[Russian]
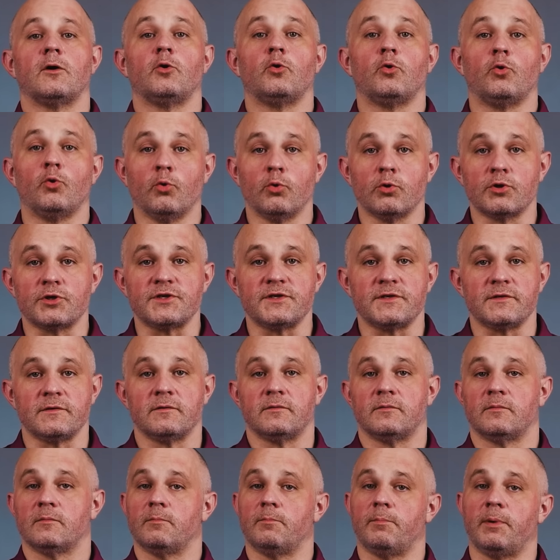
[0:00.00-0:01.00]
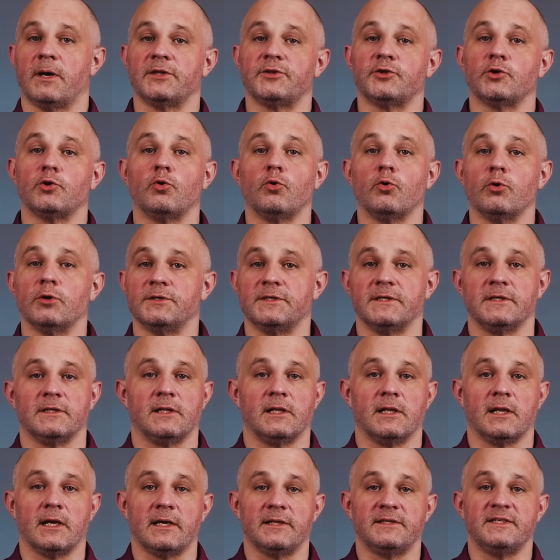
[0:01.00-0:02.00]
Курс подходит
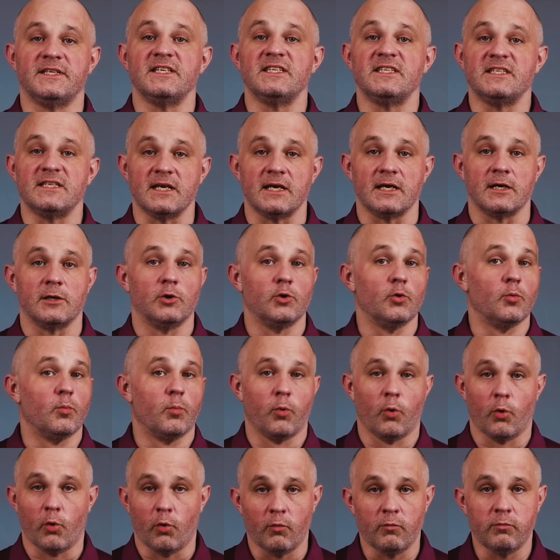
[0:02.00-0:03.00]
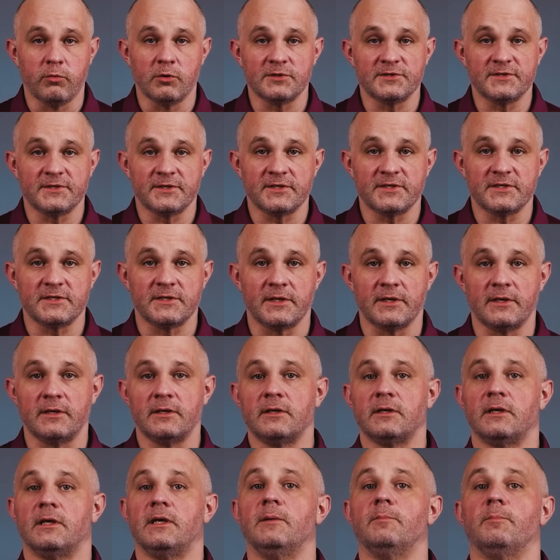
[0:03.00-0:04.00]
для детей любого
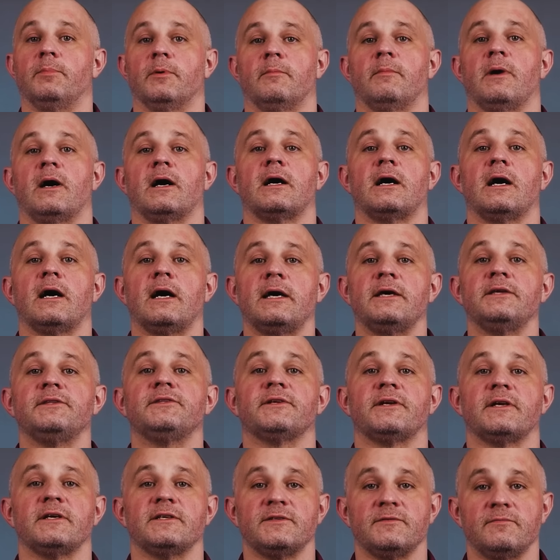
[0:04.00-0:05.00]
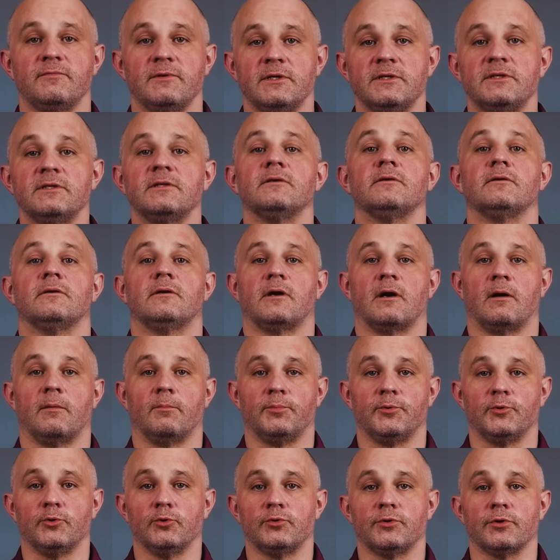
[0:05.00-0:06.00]
возраста и помогает развить
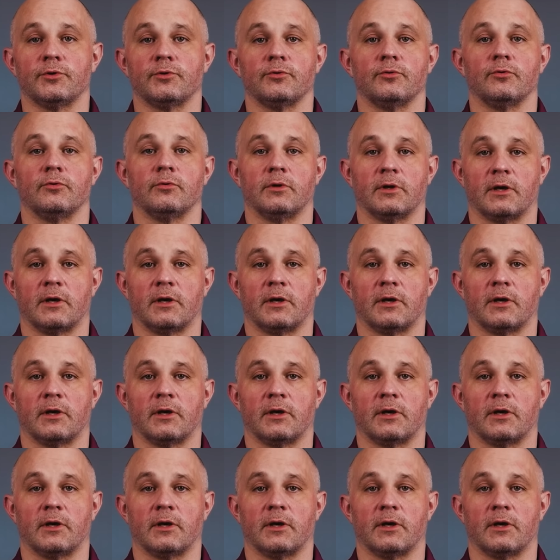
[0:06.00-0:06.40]
компьютерную